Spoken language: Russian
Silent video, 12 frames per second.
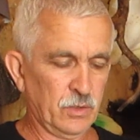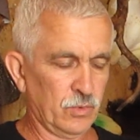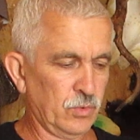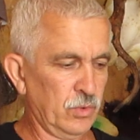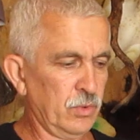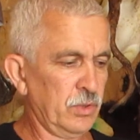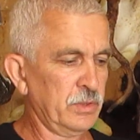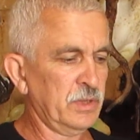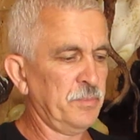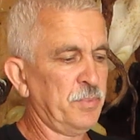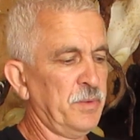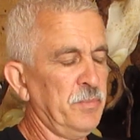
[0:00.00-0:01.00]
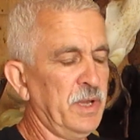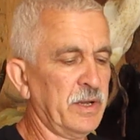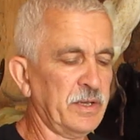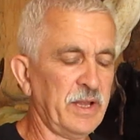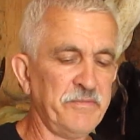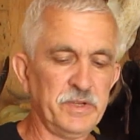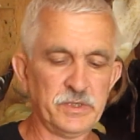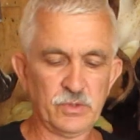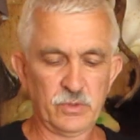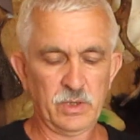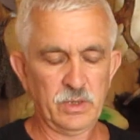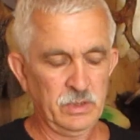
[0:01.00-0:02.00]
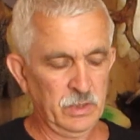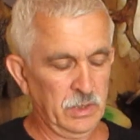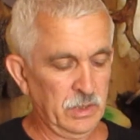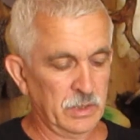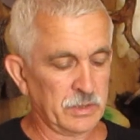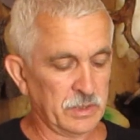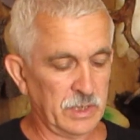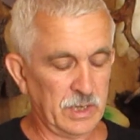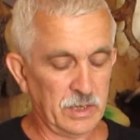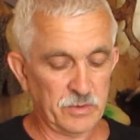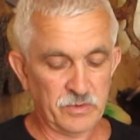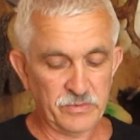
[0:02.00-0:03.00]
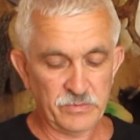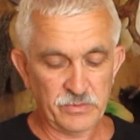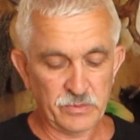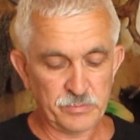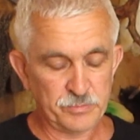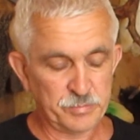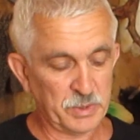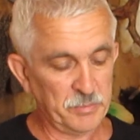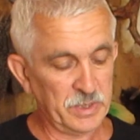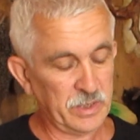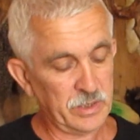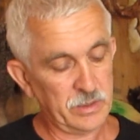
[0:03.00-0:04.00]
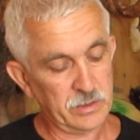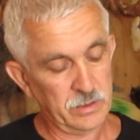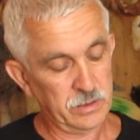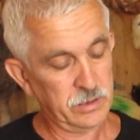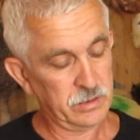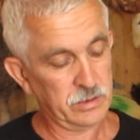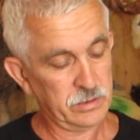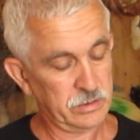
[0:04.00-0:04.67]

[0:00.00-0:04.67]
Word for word: на примере, на видео, на э, примере э,